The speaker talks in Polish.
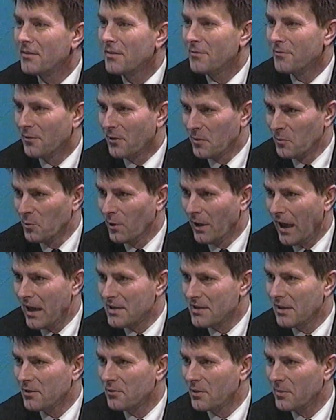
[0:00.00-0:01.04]

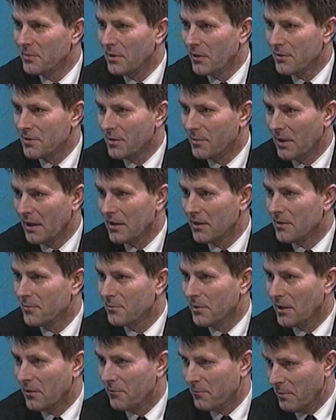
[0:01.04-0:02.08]
formularz, na którym ta osoba, kiedy
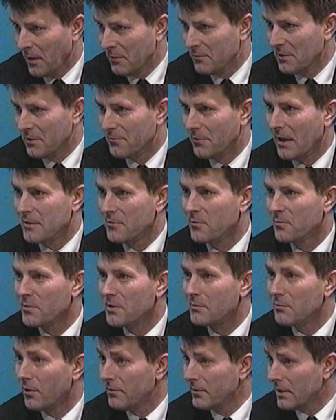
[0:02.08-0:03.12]
była w pełni władz
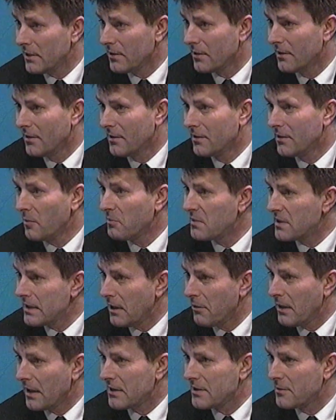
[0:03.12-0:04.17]
umysłowych,
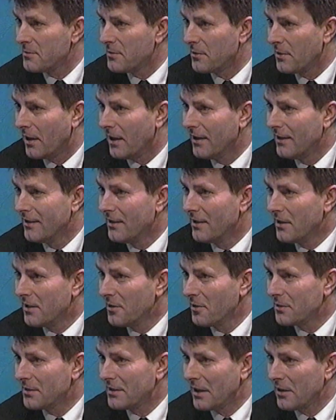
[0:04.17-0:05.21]
napisała, gdzie była.
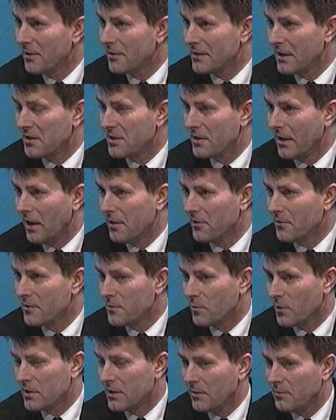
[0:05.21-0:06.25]
I od tego
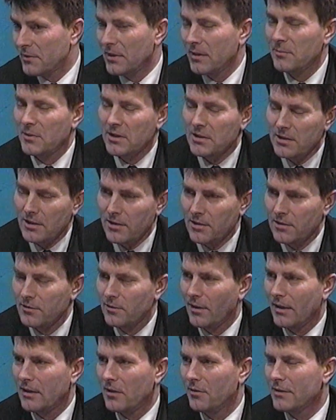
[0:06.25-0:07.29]
zaczynając, można potem jeszcze
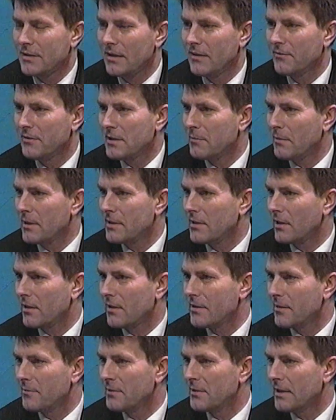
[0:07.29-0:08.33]
do Arolsen wysłać
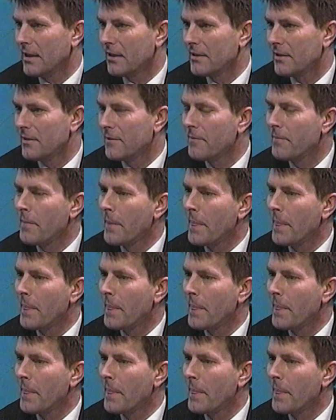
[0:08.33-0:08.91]
takie zapytanie.